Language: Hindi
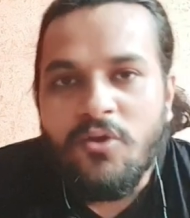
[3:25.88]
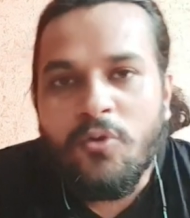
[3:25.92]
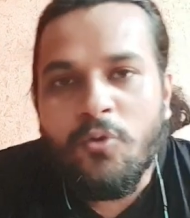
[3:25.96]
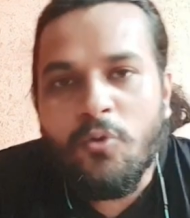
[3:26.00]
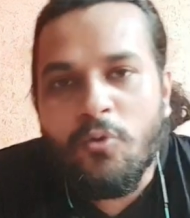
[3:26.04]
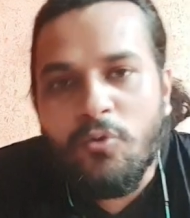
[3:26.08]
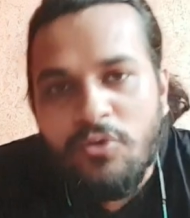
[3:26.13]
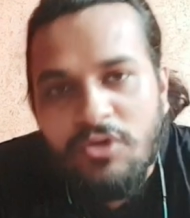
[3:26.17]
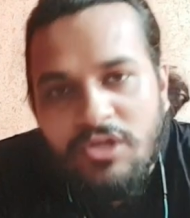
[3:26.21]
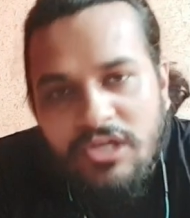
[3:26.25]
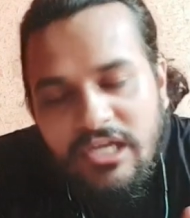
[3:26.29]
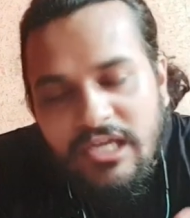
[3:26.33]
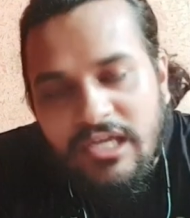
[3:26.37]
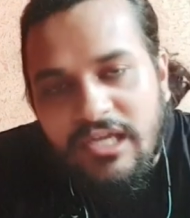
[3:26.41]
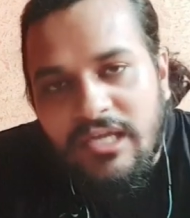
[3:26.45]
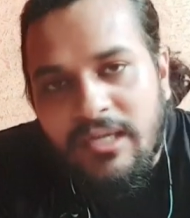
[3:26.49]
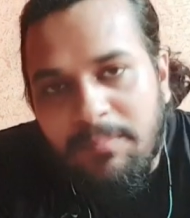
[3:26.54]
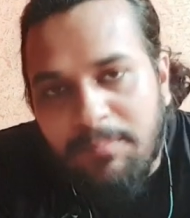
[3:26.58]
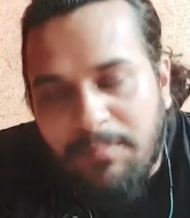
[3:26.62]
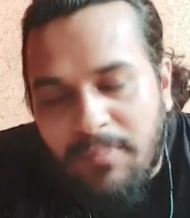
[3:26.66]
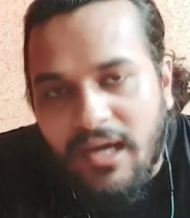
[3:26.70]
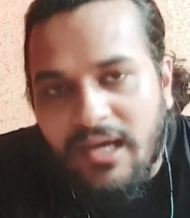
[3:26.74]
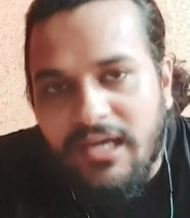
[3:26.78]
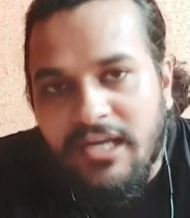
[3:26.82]
उनके
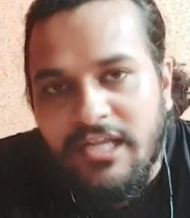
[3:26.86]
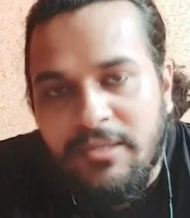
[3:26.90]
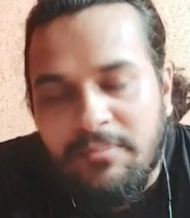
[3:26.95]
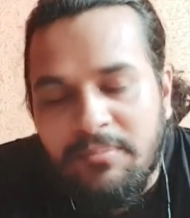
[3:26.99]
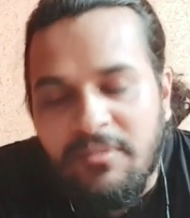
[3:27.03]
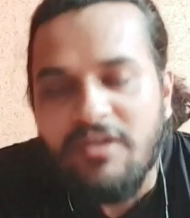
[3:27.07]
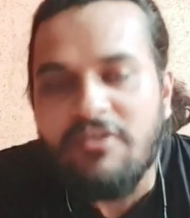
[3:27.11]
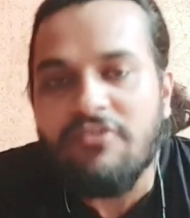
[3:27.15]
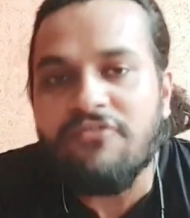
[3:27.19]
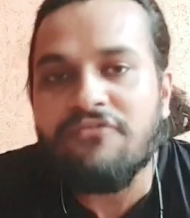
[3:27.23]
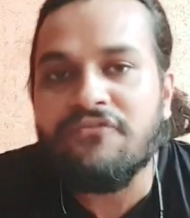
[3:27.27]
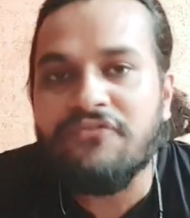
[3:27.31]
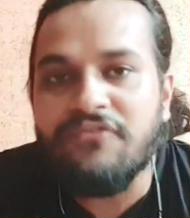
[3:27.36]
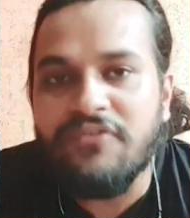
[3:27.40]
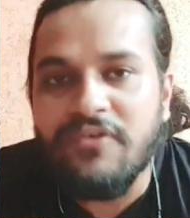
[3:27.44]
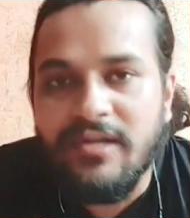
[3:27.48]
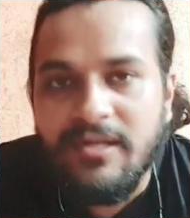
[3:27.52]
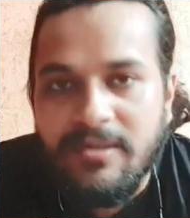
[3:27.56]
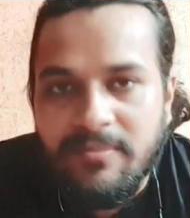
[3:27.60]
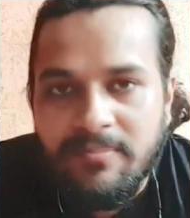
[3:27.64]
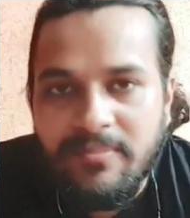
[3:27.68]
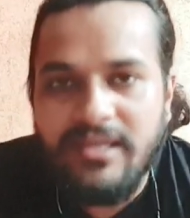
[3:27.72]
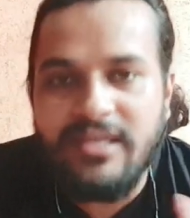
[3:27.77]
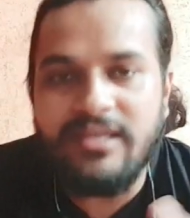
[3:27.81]
बारे में
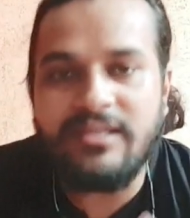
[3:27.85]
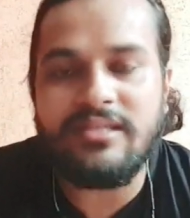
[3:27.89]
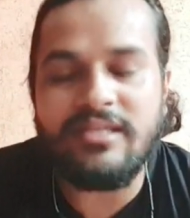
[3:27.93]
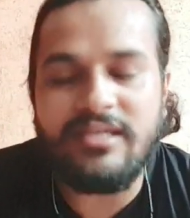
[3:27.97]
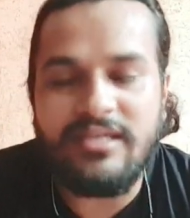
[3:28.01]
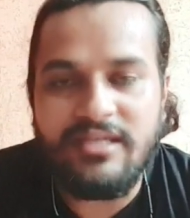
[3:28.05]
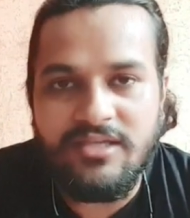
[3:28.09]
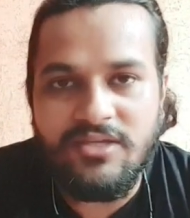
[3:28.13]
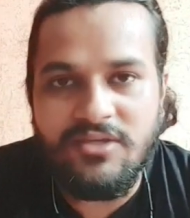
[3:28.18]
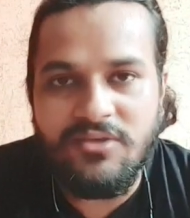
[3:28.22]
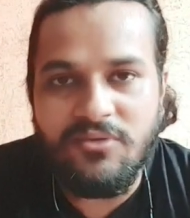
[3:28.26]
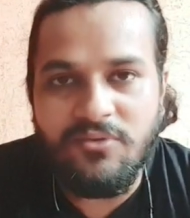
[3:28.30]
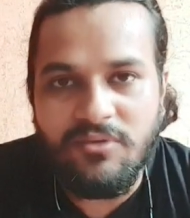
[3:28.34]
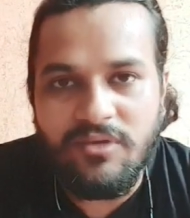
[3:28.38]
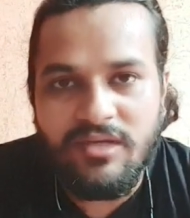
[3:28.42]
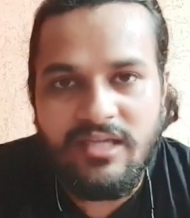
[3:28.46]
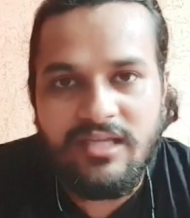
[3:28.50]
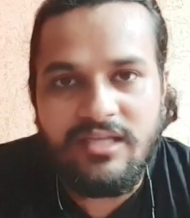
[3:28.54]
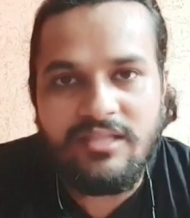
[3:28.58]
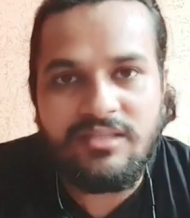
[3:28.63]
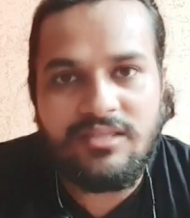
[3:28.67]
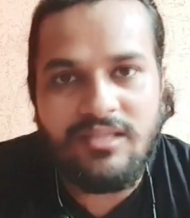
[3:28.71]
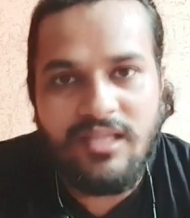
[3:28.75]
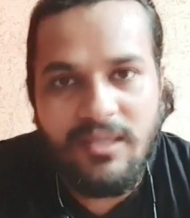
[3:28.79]
फिल्में देखी होंगी
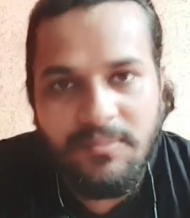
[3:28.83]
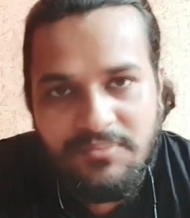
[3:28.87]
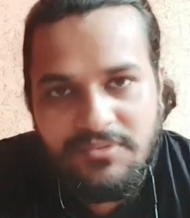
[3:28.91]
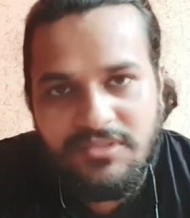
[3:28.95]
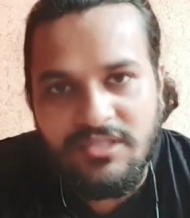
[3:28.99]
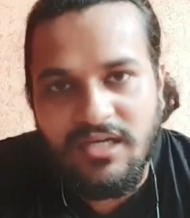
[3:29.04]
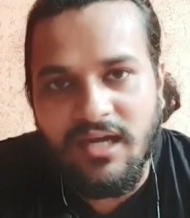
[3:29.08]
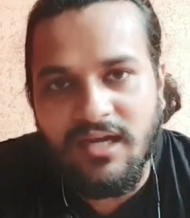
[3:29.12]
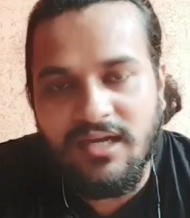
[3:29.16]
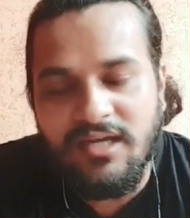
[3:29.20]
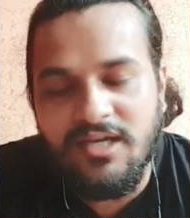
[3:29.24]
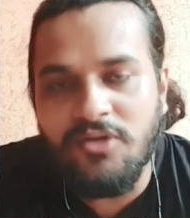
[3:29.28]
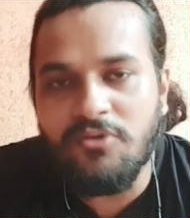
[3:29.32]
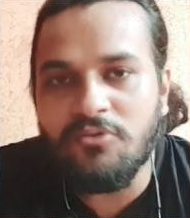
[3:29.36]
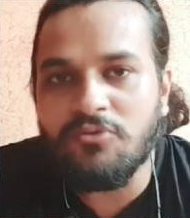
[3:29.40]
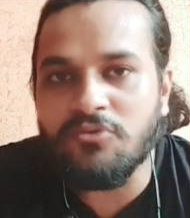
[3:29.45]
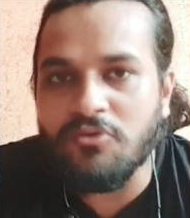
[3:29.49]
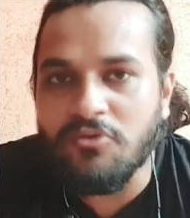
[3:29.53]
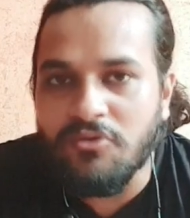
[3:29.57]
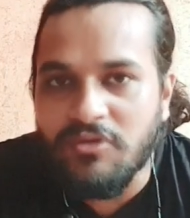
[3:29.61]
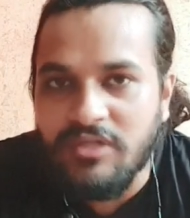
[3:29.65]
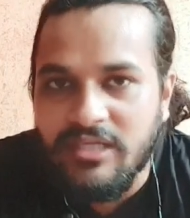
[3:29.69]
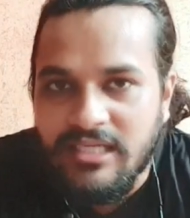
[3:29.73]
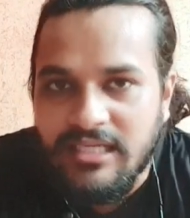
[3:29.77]
तब जाकर
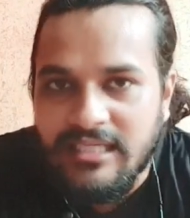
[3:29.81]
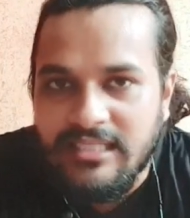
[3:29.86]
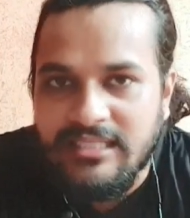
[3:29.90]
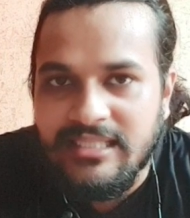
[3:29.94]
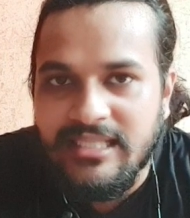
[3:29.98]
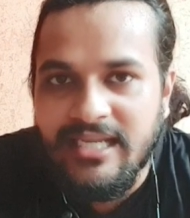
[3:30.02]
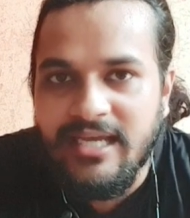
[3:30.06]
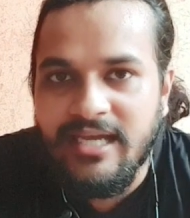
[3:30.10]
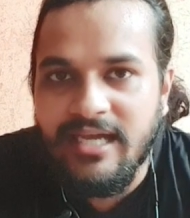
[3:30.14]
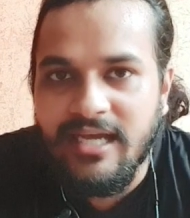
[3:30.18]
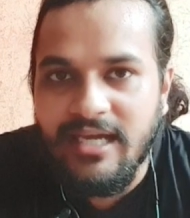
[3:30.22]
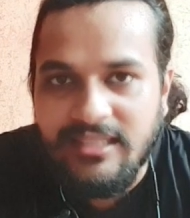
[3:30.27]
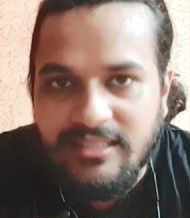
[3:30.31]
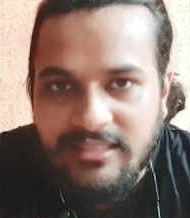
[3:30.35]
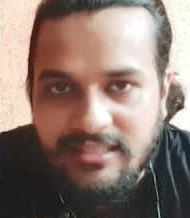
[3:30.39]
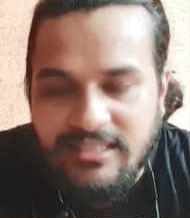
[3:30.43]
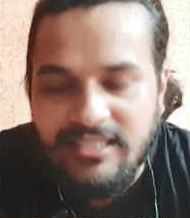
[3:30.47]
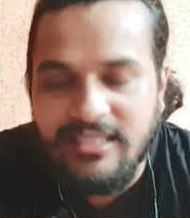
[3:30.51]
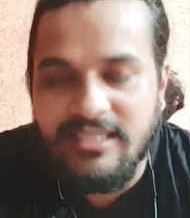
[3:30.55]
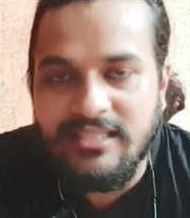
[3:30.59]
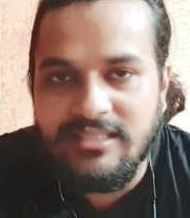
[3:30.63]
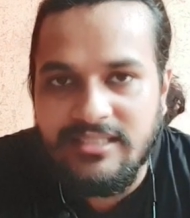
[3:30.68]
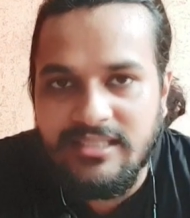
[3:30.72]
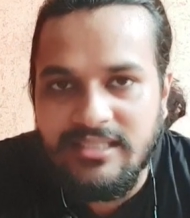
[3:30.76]
उन्होंने इतने
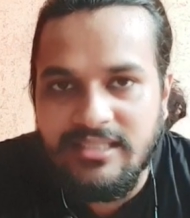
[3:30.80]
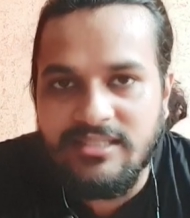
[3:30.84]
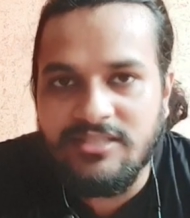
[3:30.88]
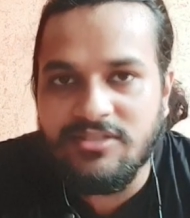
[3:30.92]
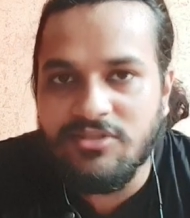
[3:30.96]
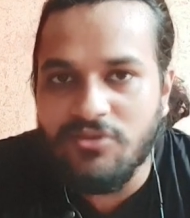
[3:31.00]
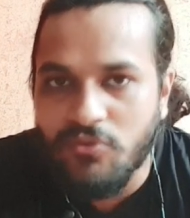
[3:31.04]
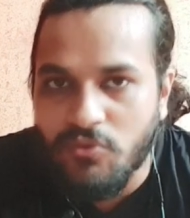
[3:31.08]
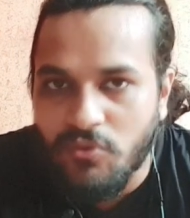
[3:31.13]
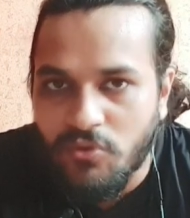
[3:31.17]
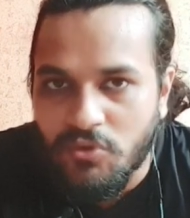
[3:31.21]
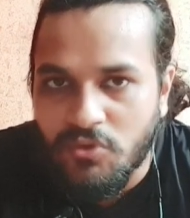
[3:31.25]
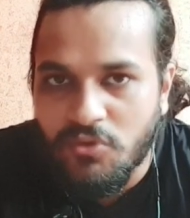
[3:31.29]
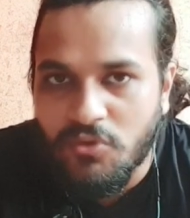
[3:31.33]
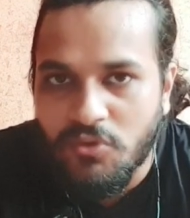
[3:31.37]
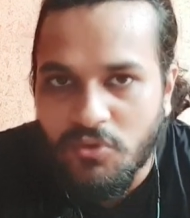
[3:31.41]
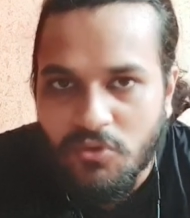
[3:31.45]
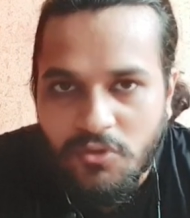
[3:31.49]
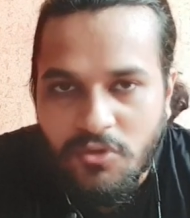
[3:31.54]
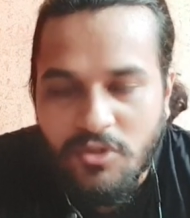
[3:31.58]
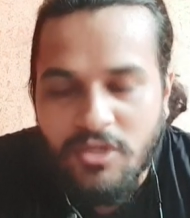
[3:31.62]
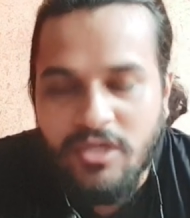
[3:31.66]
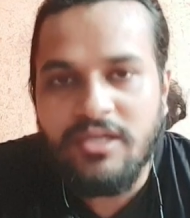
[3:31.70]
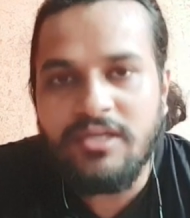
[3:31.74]
अच्छे से इस रोल को
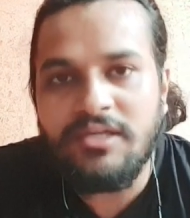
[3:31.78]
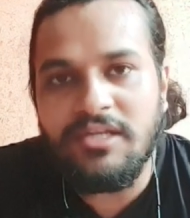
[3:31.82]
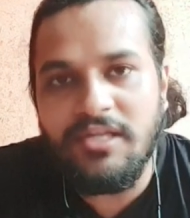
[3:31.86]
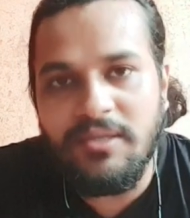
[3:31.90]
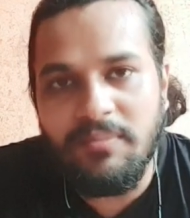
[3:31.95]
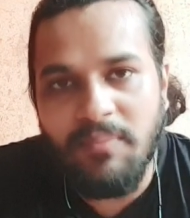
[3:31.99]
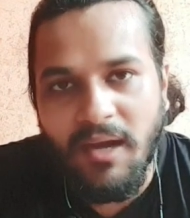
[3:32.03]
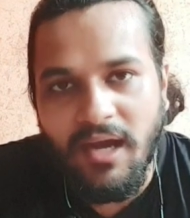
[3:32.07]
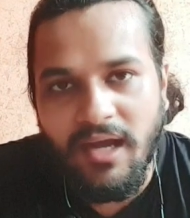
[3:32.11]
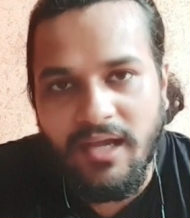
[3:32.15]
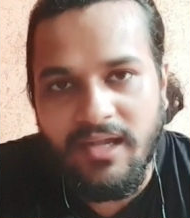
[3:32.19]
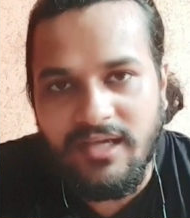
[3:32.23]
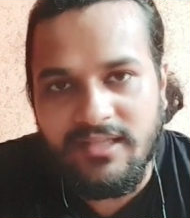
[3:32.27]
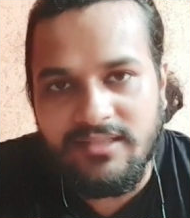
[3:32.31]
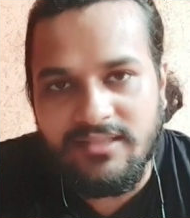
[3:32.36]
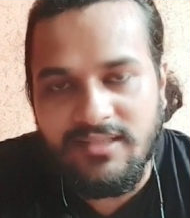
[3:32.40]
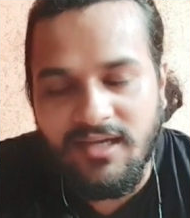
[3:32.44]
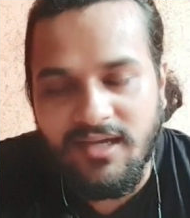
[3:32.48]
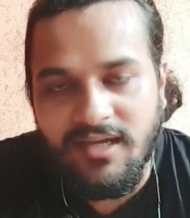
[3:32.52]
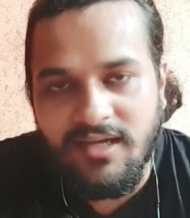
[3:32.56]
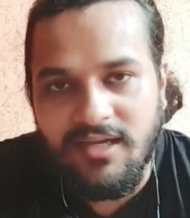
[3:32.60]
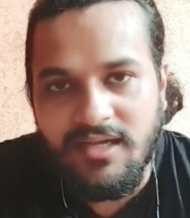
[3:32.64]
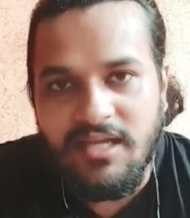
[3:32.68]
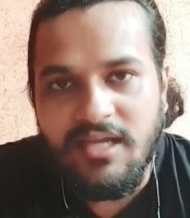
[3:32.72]
निभाया
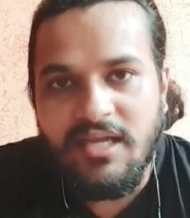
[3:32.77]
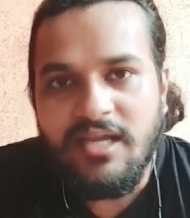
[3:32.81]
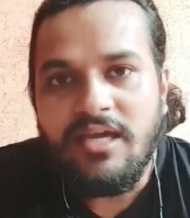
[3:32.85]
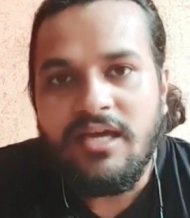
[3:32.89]
था